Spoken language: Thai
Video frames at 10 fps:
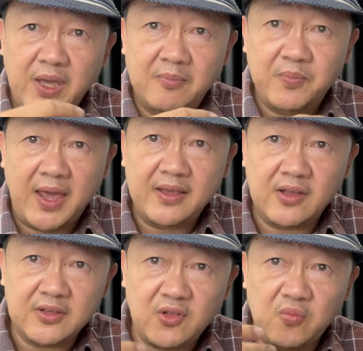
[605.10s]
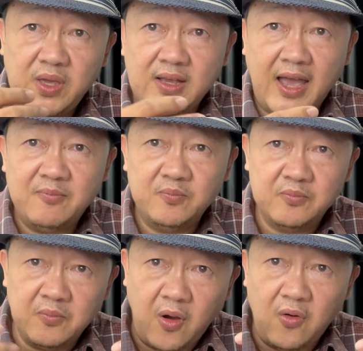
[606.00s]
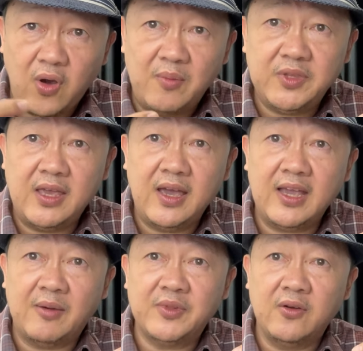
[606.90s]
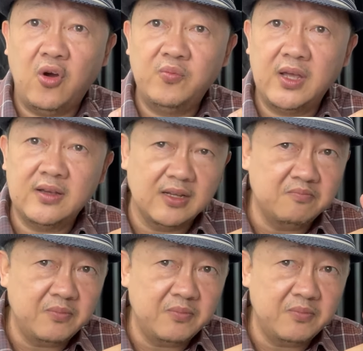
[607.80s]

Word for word: เปลี่ยนไปก็จะต้องมีการบอกความจริงให้กับสังคมถ้าเกิด